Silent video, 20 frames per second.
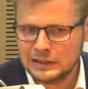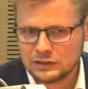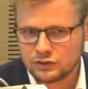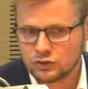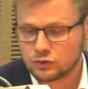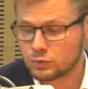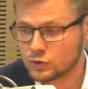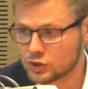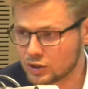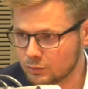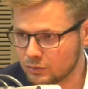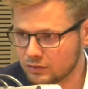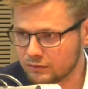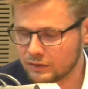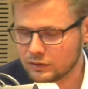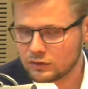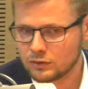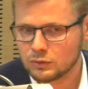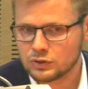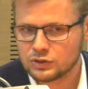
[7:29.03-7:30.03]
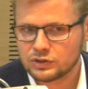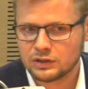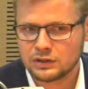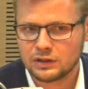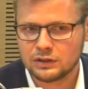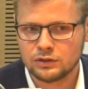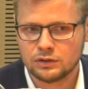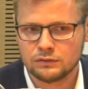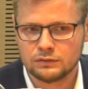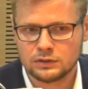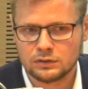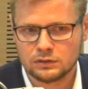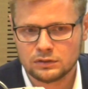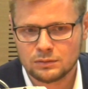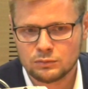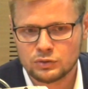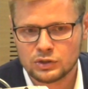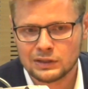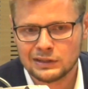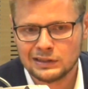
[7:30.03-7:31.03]
czy słyszymy w wiadomościach radiowych o
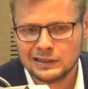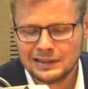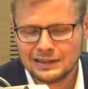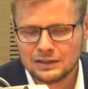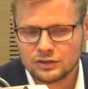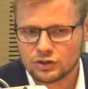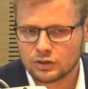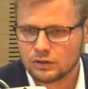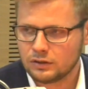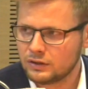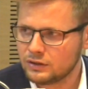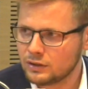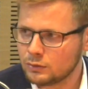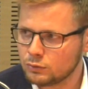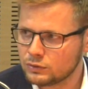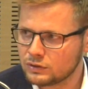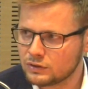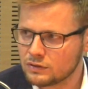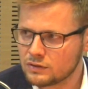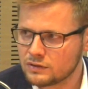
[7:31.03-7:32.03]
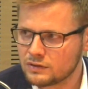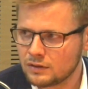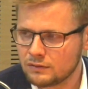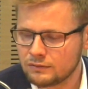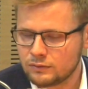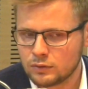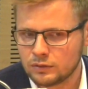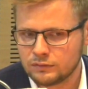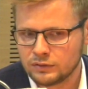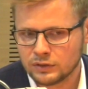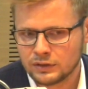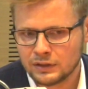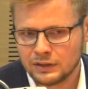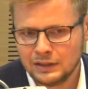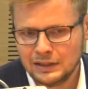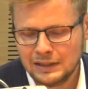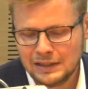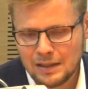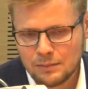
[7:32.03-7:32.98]
tym, że, że kolejne łódki zostały wyłowione.